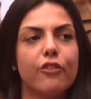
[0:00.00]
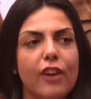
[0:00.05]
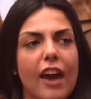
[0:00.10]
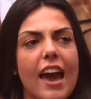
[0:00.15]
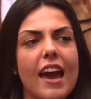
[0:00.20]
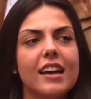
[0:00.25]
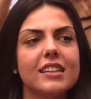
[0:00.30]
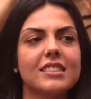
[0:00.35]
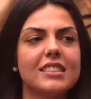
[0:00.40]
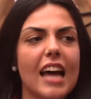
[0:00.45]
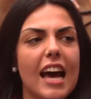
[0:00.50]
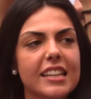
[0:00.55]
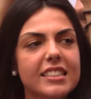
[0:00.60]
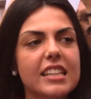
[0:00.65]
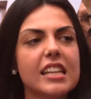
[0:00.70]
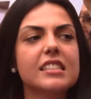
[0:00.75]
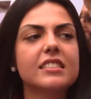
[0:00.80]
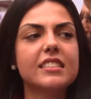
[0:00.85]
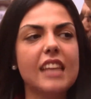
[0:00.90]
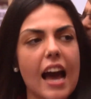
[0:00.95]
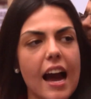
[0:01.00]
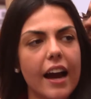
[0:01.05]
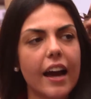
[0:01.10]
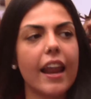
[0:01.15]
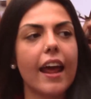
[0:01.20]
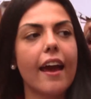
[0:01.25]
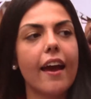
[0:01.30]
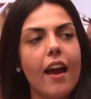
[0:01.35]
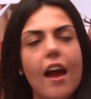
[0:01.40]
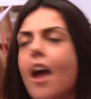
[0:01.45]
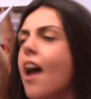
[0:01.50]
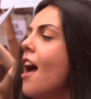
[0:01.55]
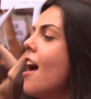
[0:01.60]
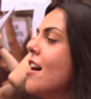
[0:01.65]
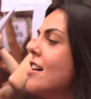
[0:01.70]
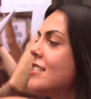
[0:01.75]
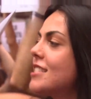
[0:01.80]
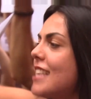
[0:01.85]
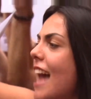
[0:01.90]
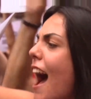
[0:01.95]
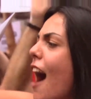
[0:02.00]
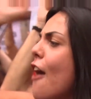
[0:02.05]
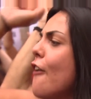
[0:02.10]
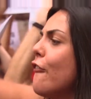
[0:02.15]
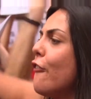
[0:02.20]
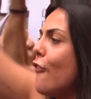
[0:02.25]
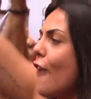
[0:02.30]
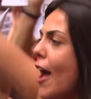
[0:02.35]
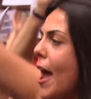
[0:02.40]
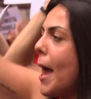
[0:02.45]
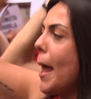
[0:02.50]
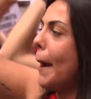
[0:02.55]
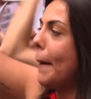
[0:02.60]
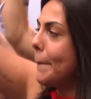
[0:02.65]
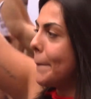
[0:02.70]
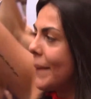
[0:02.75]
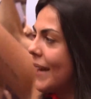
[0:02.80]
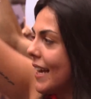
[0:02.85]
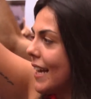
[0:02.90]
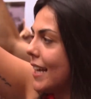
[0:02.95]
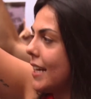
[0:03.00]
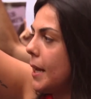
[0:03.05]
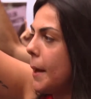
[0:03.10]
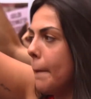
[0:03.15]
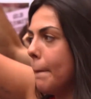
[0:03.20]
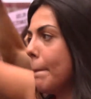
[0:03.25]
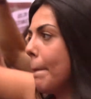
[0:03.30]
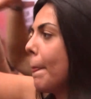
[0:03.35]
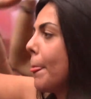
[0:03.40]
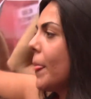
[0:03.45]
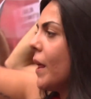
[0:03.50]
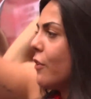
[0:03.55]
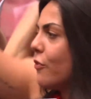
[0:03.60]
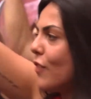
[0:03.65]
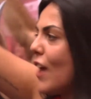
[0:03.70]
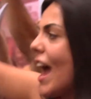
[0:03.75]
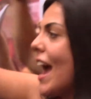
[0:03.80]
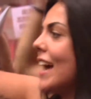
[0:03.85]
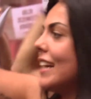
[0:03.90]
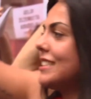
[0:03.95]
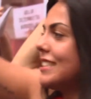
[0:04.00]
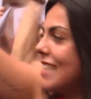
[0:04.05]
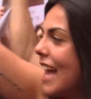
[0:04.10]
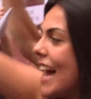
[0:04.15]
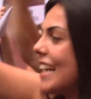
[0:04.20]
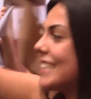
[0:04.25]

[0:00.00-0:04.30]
tháng à, ngày 6 cho đến ngày 14 tháng 7 tới đây trong một tuần lễ